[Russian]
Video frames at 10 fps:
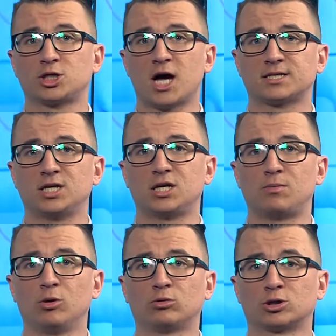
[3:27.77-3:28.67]
час
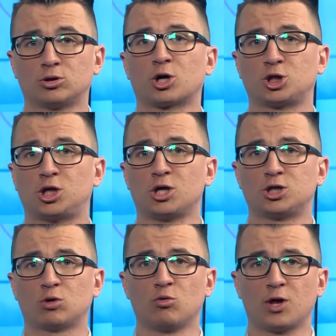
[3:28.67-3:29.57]
10 минут и 44
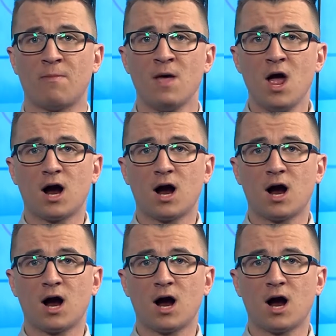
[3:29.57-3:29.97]
секунды.